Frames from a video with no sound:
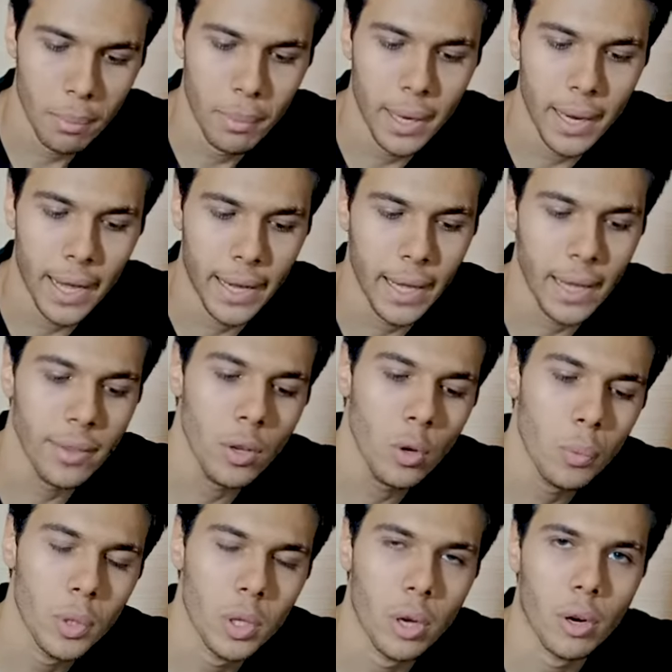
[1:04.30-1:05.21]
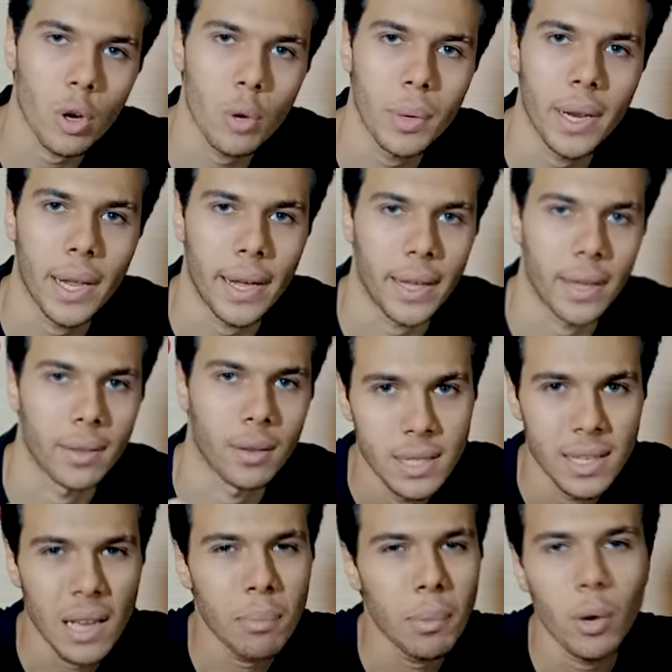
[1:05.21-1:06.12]
من الناحيه دي وبتخرجه من الناحيه دي
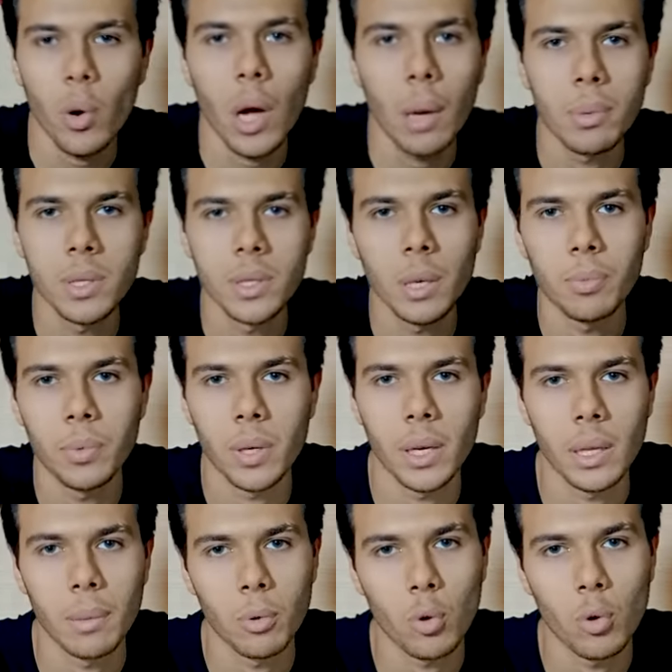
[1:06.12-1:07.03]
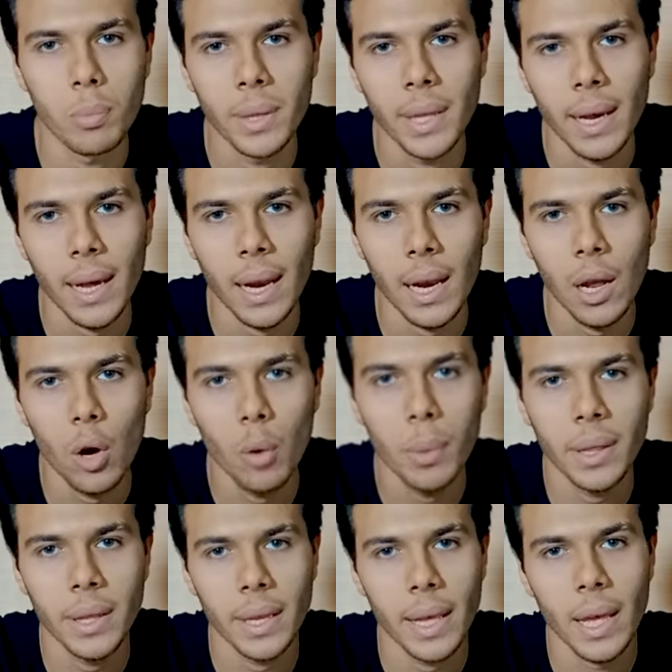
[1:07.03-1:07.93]
زي المروحه بالظبط كده بيكون مدخله الهواء من
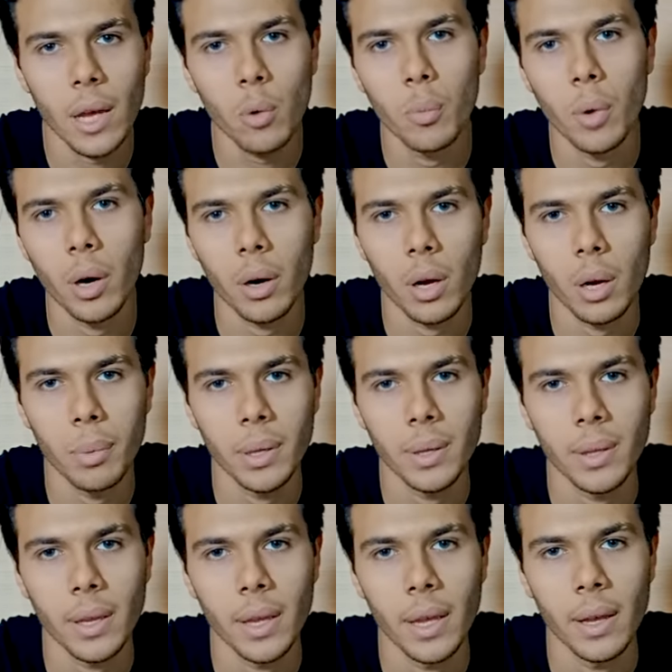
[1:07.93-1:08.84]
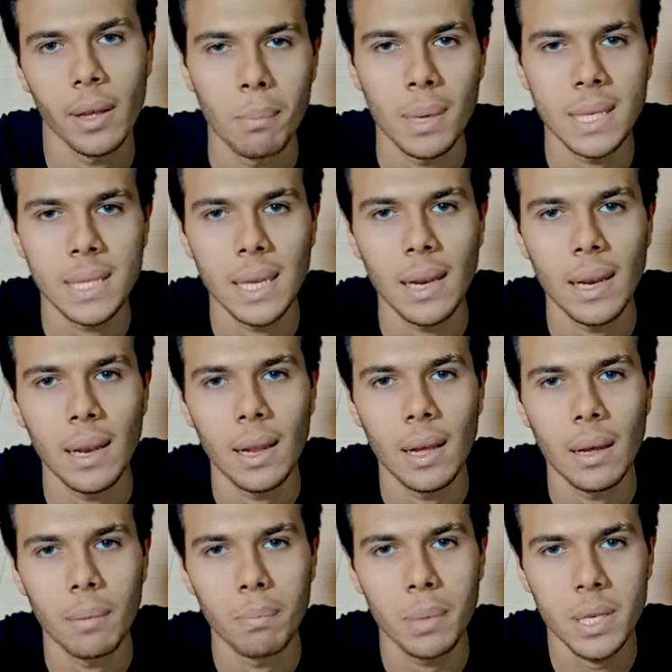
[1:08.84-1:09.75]
اتجاه ومخرجه باتجاه بس
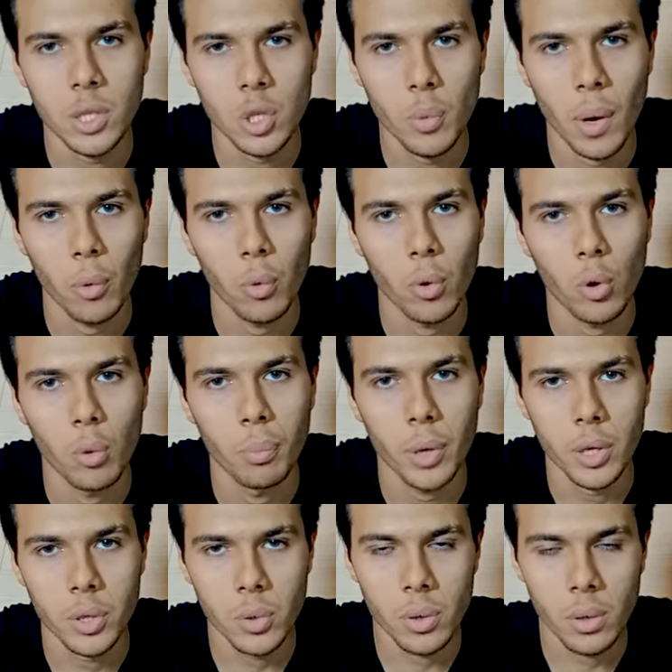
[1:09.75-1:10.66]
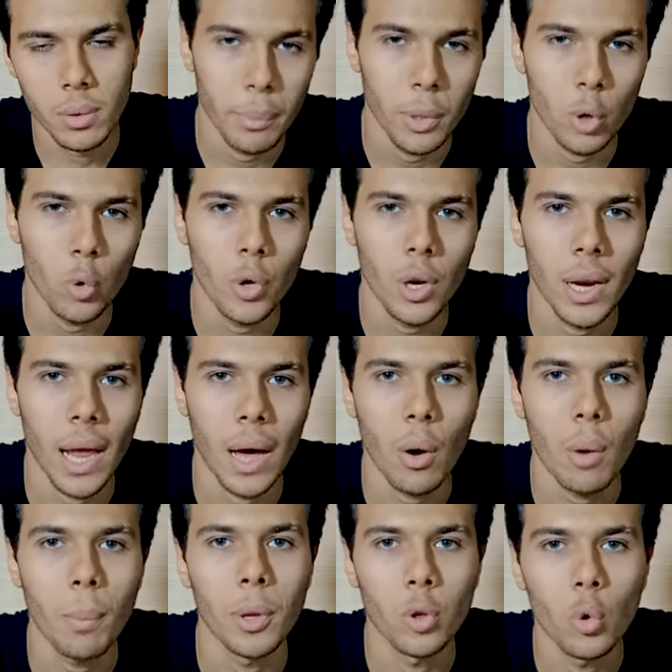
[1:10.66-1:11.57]
البيستم او الكمبريسور بيكون الهواء
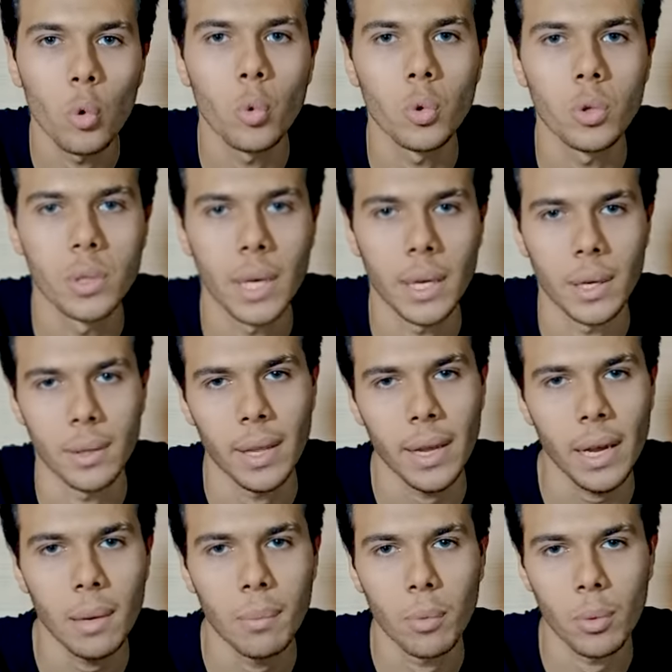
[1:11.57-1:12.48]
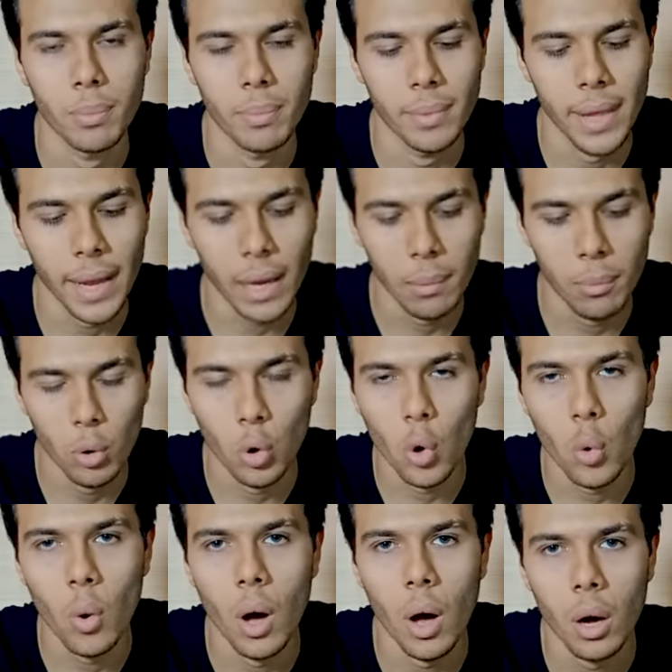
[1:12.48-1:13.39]
مضغوط يعني الداخل داخل
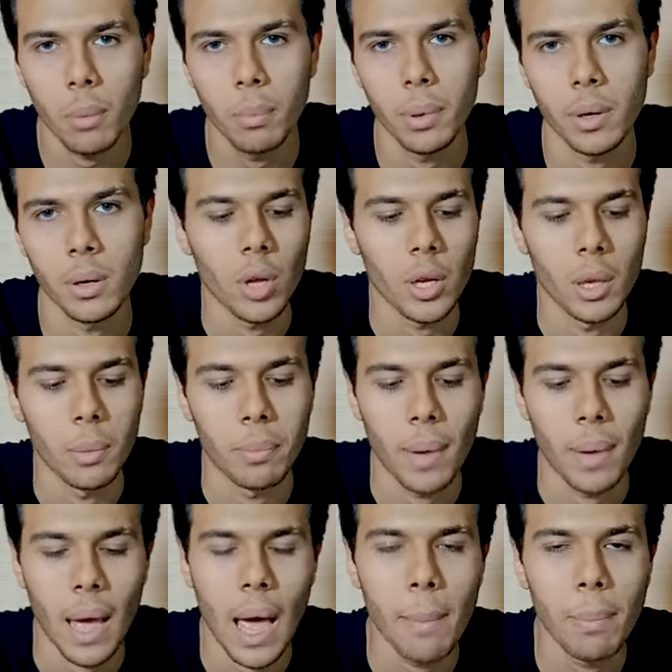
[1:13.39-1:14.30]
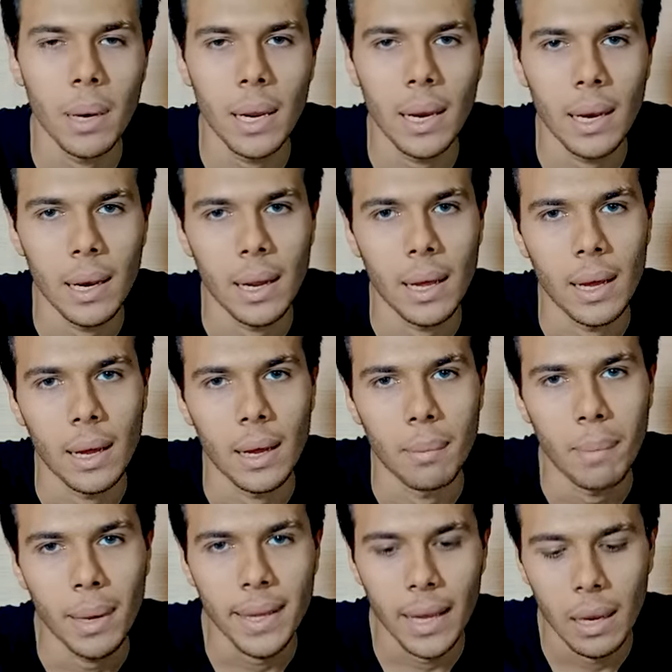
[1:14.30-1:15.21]
بقوه اكبر طيب قبل
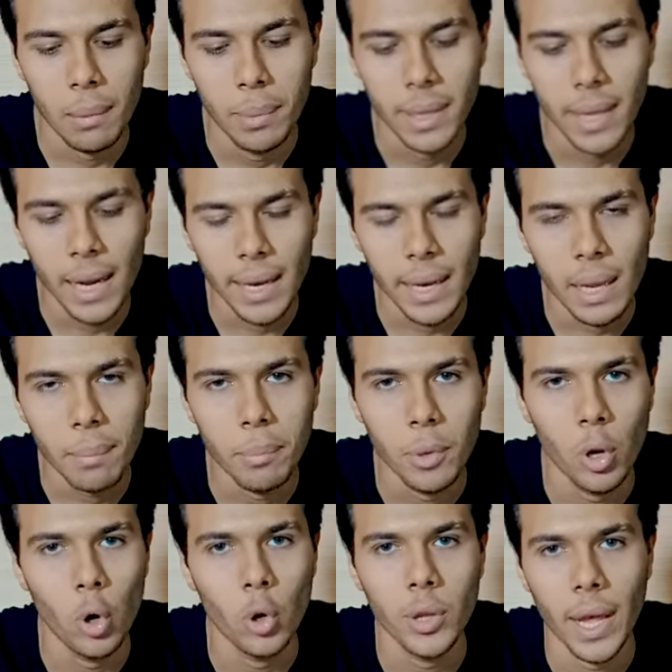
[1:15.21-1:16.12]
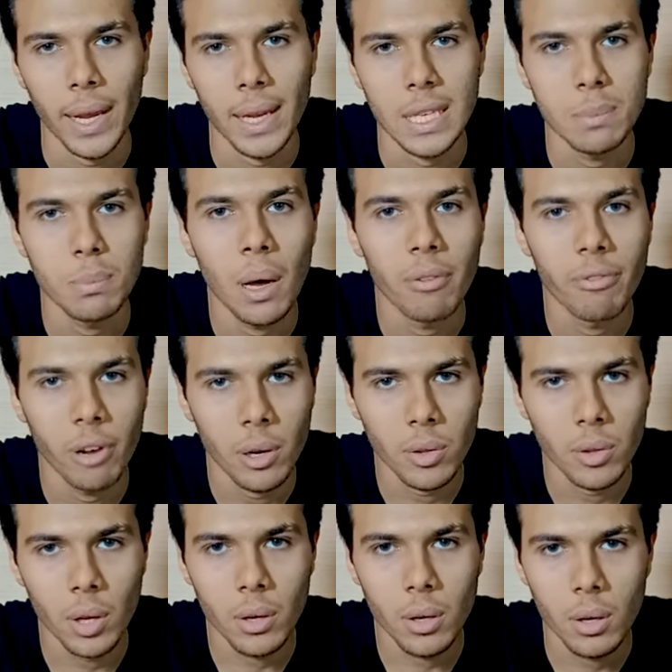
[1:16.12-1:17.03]
المدخل بتاعنا بنحط حاجه اسمها
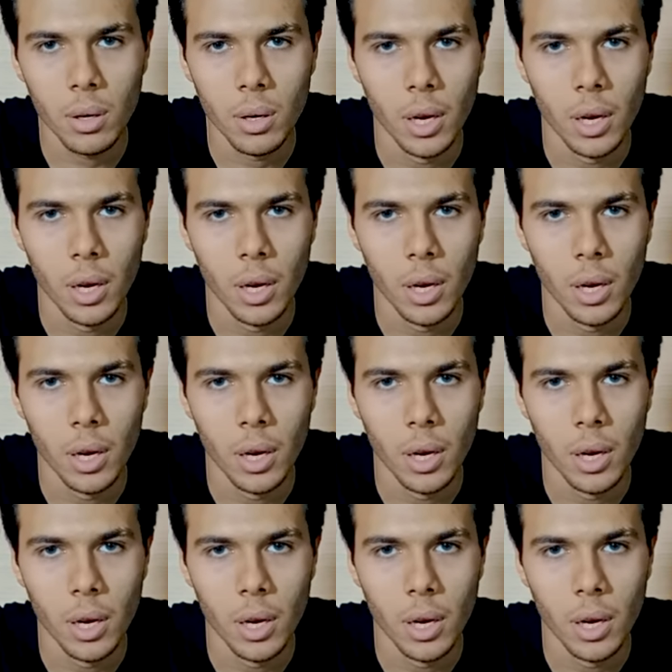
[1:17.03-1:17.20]
فلتر